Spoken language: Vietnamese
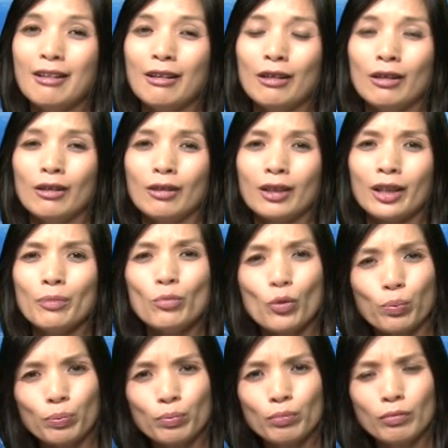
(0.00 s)
Uh, cái mục
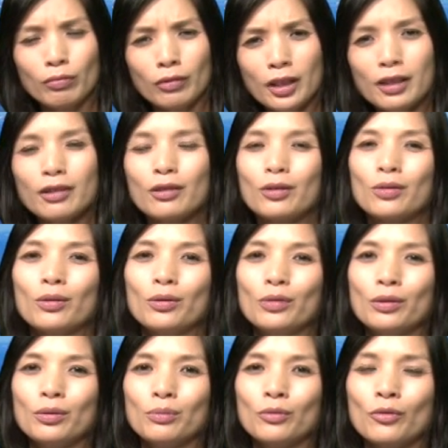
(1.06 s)
đích của
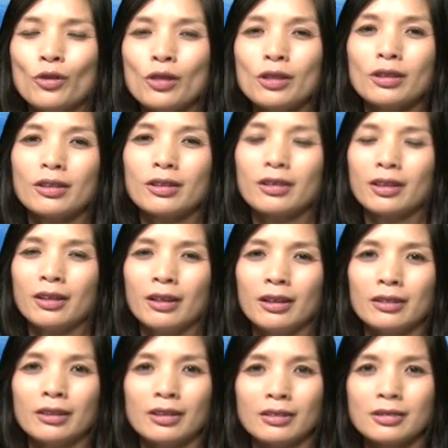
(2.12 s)
Trung Quốc
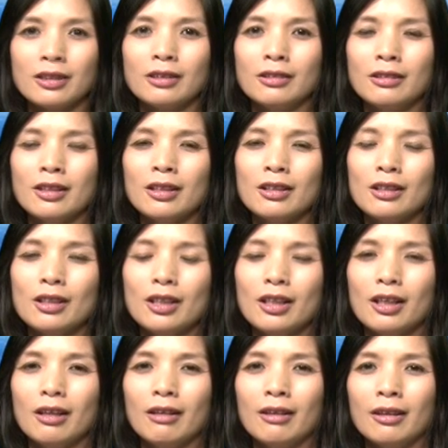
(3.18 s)
uh, thật sự đó
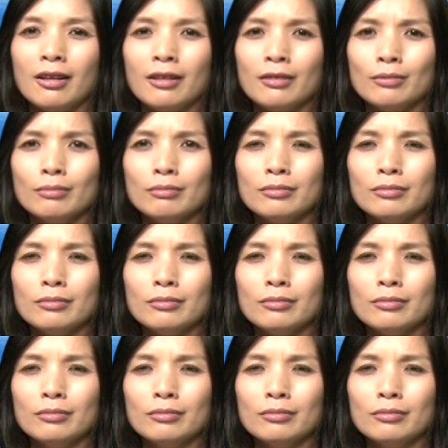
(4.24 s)
uh,